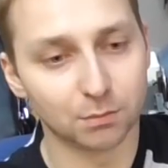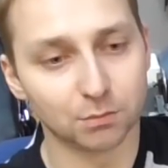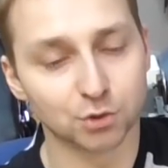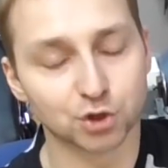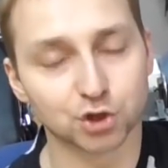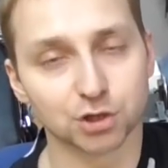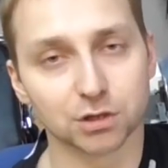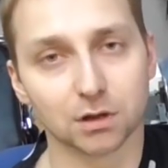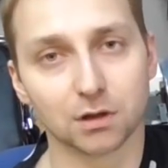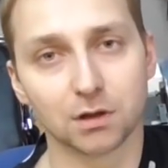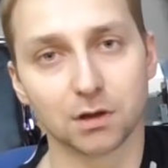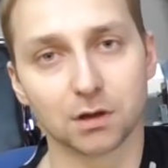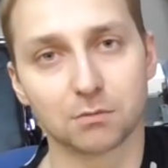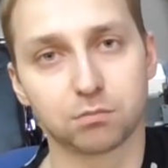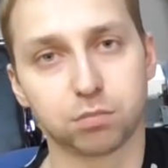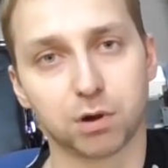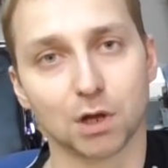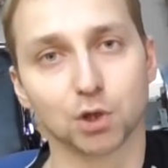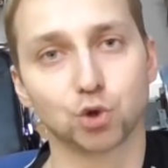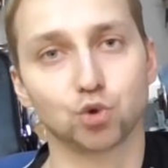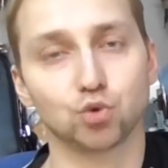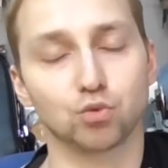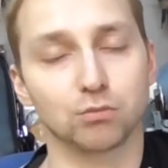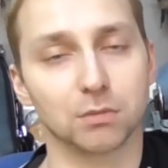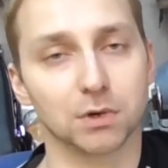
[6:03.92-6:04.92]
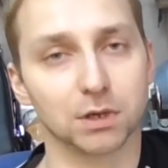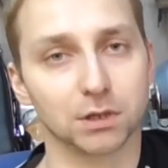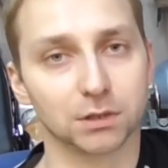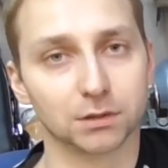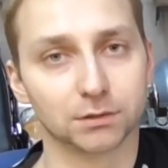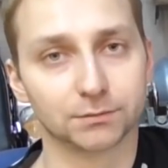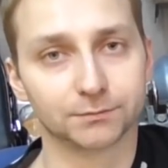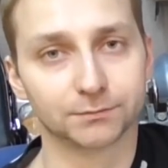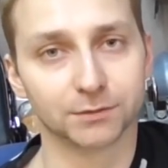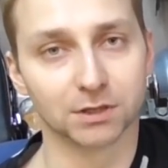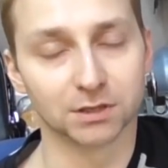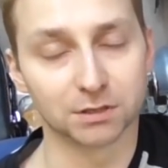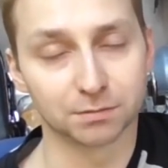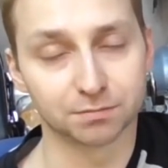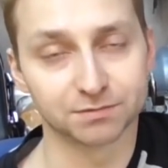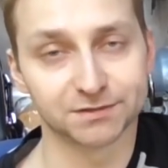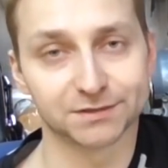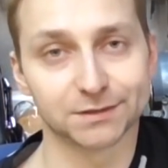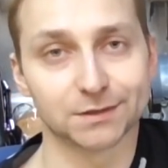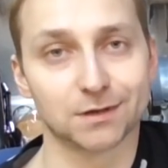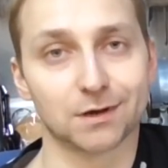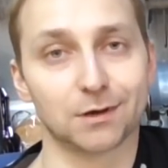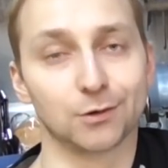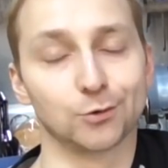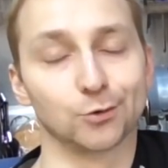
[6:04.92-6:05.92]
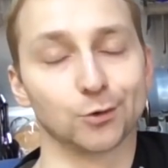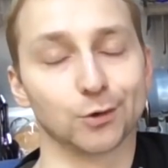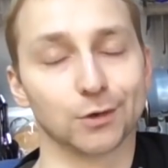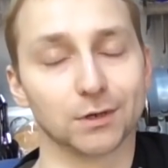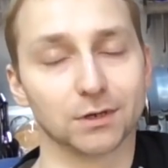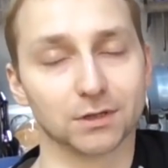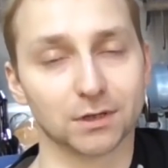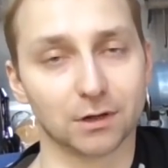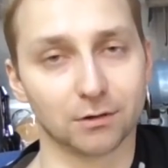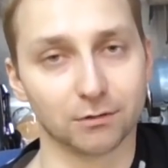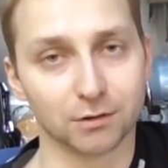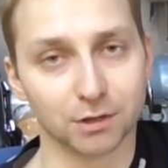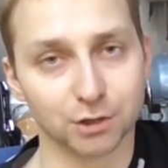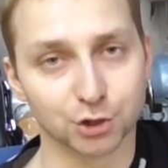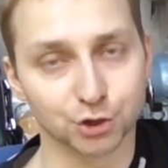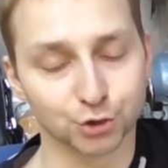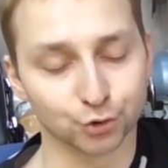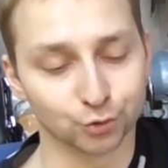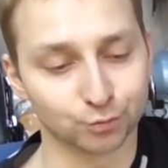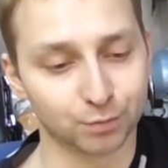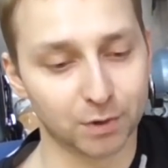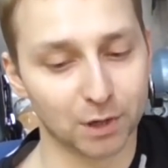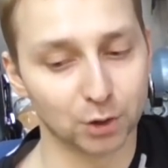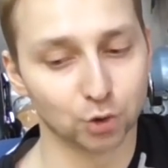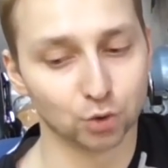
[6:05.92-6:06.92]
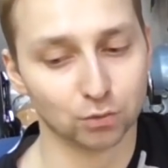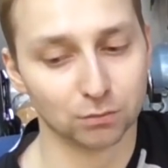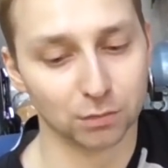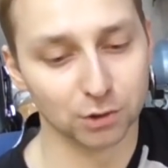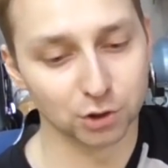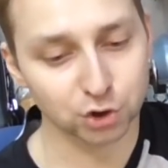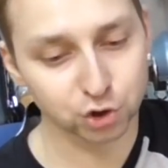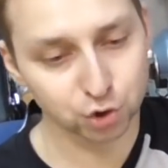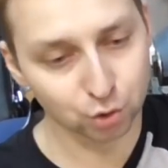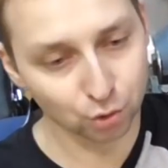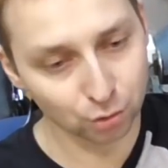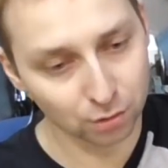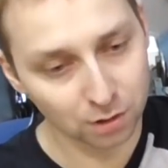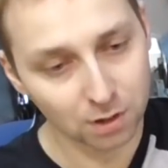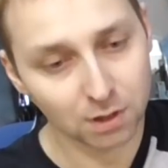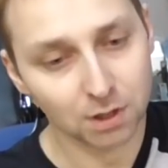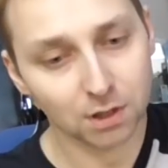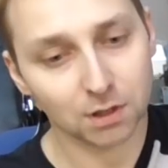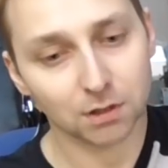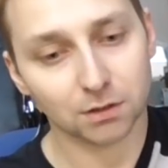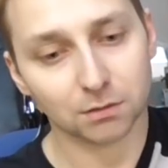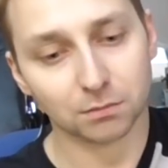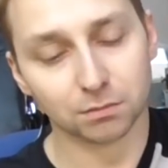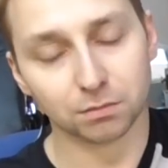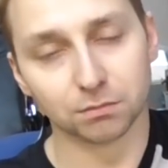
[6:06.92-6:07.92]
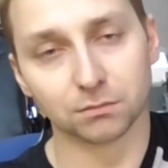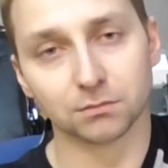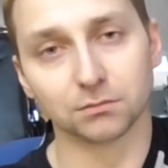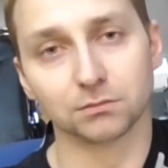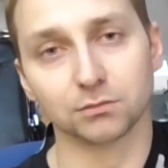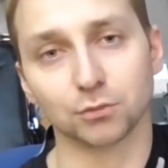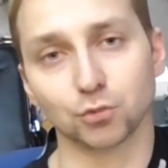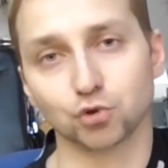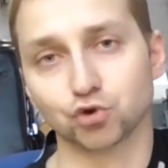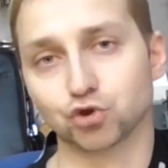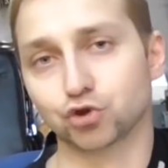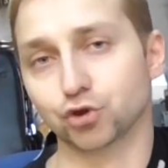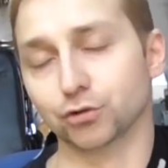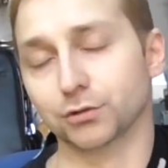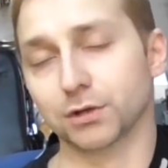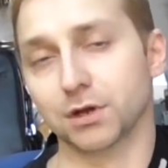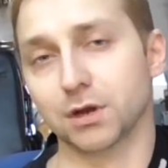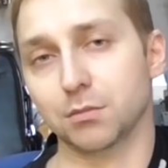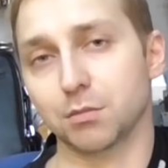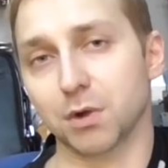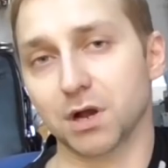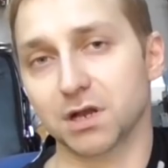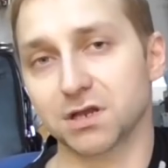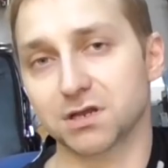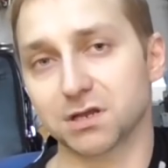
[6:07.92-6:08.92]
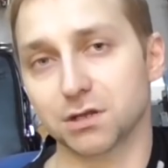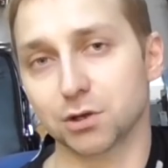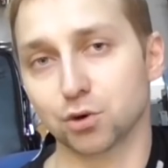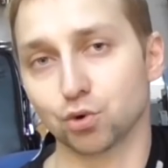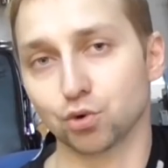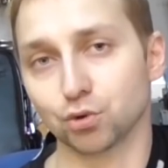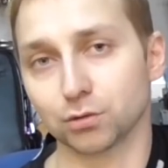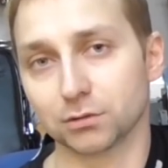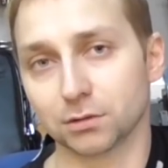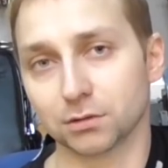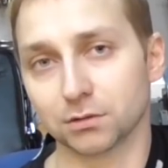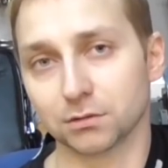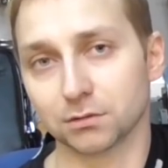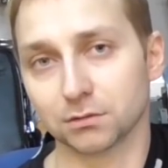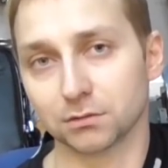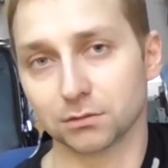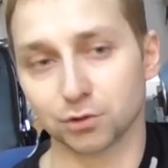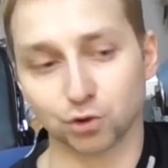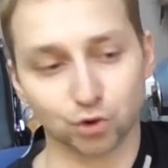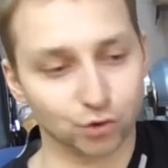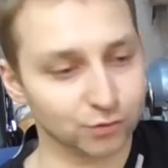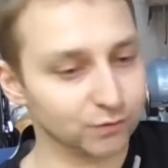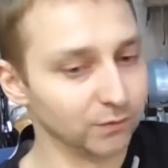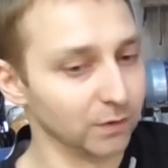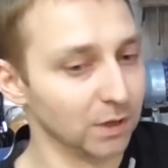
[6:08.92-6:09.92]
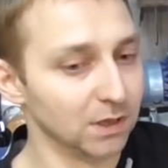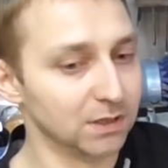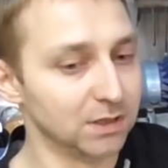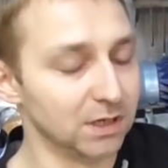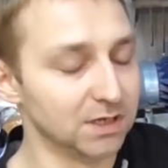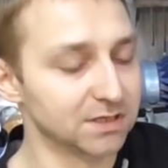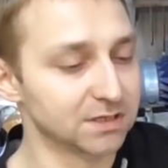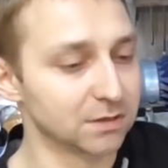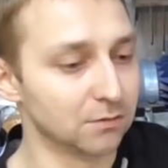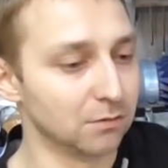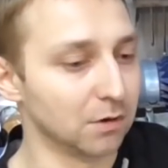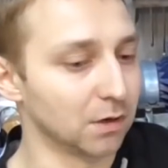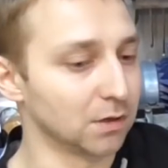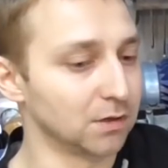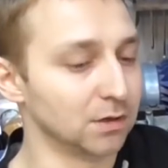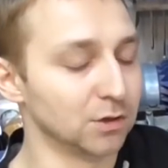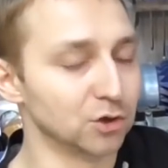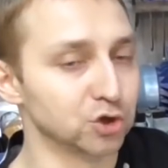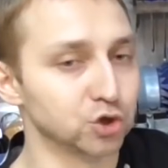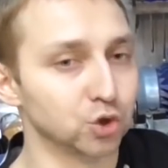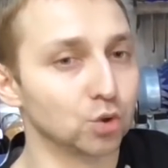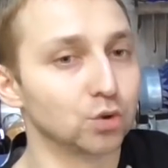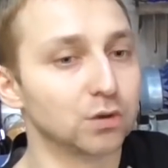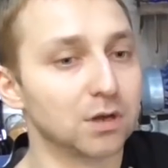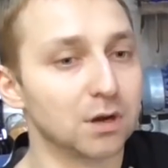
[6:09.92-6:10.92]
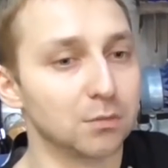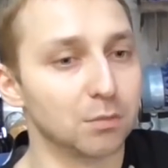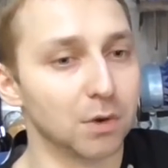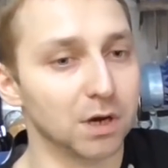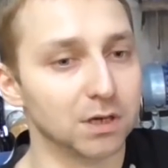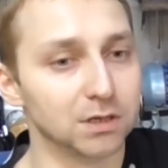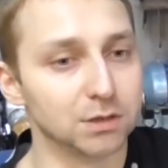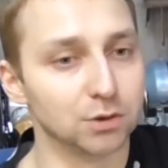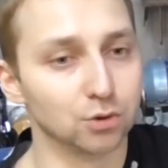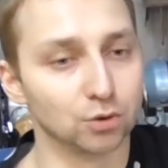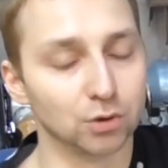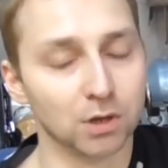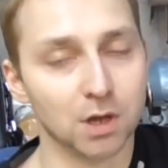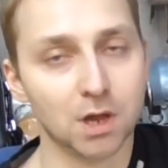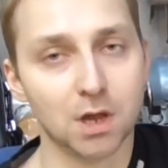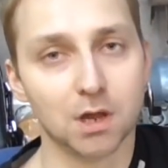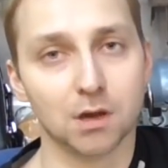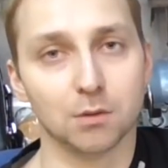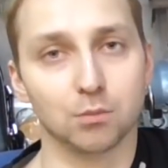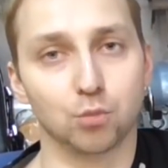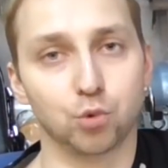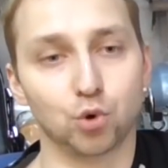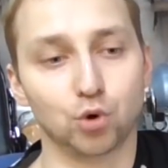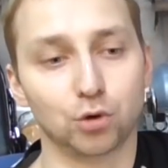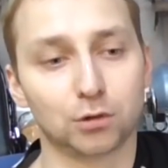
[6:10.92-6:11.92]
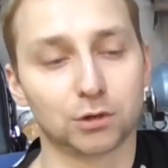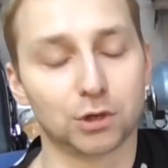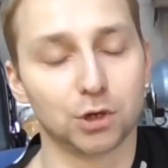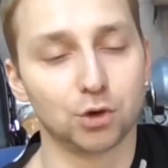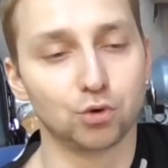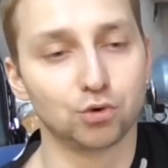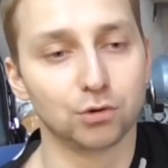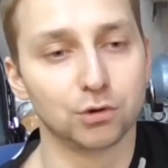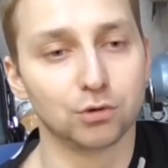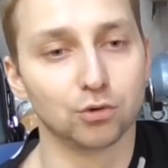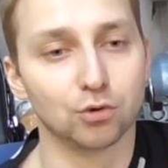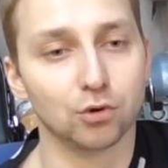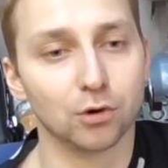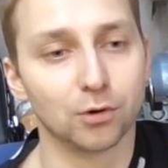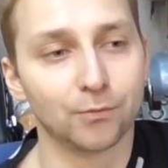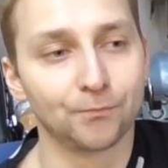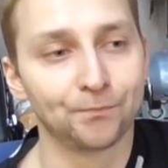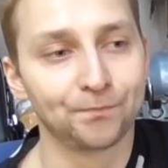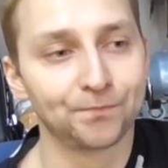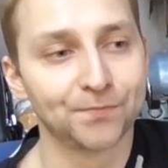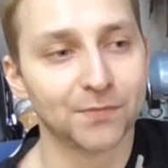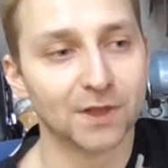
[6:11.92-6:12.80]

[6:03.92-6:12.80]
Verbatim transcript: мимо человек подумает? Это психология, товарищи. Он подумает, что ну, что-то ремонтируют, то есть владелец квартиры что-то ремонтирует. Будет ли у него